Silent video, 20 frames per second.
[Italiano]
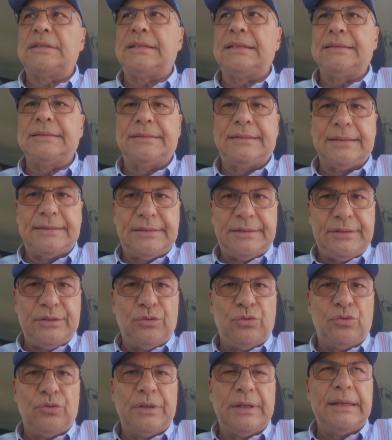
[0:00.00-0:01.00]

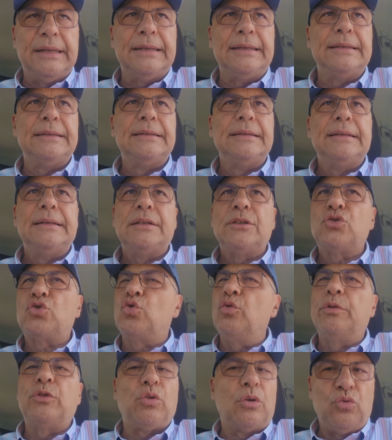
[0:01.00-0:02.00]
sensazione,
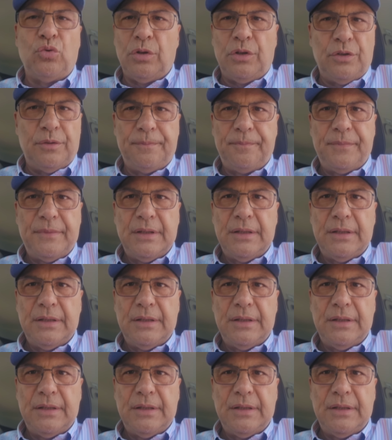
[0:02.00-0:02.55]
subito a luglio,